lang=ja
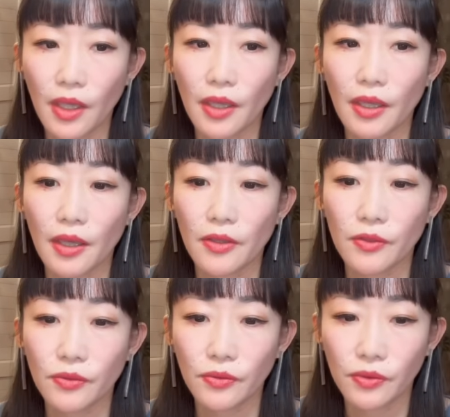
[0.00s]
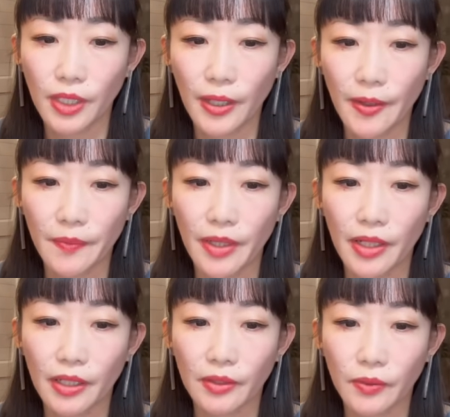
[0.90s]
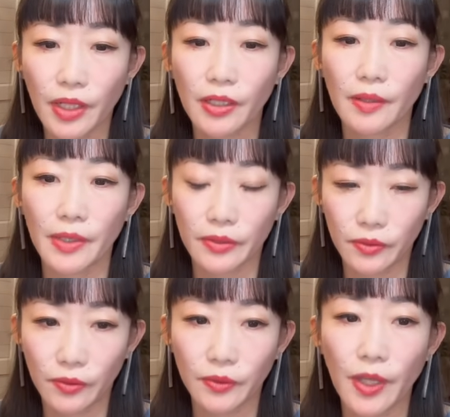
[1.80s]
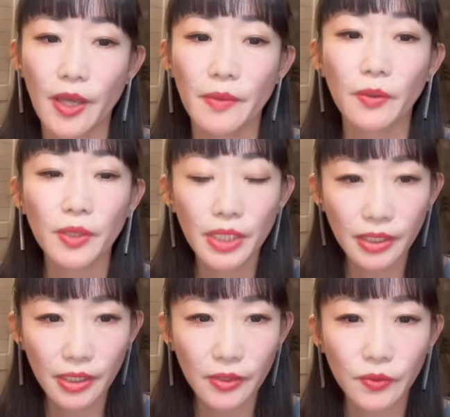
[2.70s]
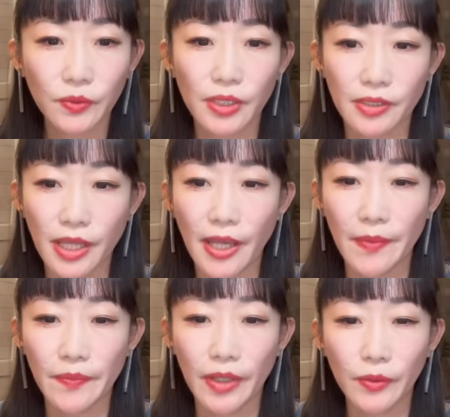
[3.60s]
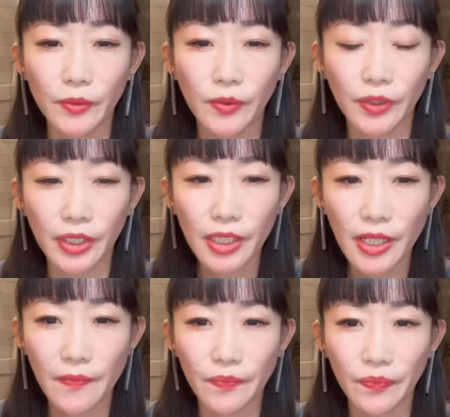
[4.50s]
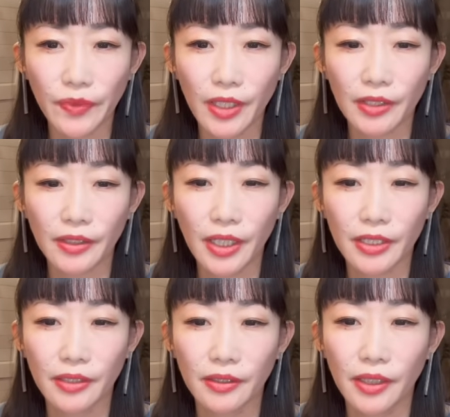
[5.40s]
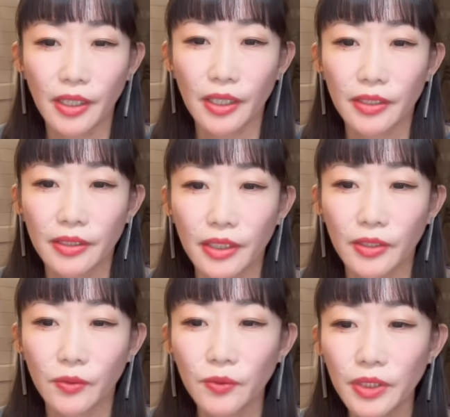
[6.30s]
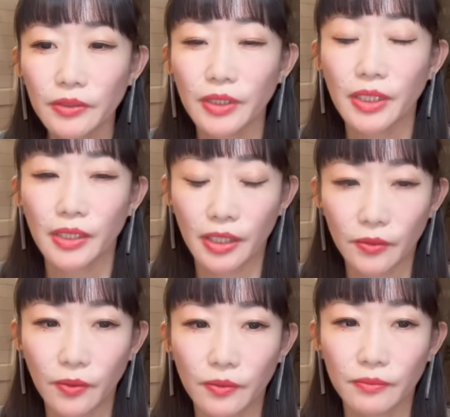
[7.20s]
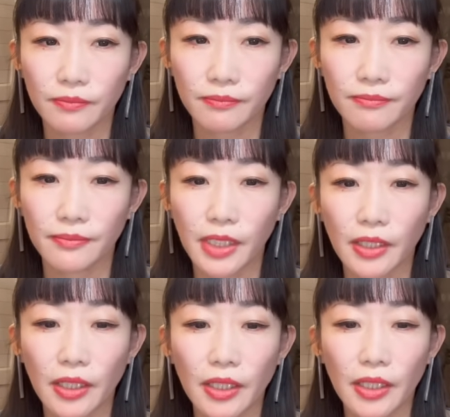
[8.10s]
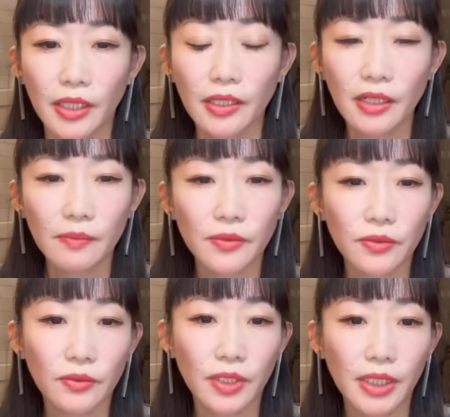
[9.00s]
いうふうな、まあ、あの考えもあるという。まあ、これだけ聞くとですね、まあ、このイラン一体、なんかどんな国なんだと。うん、なんか、イランもそんな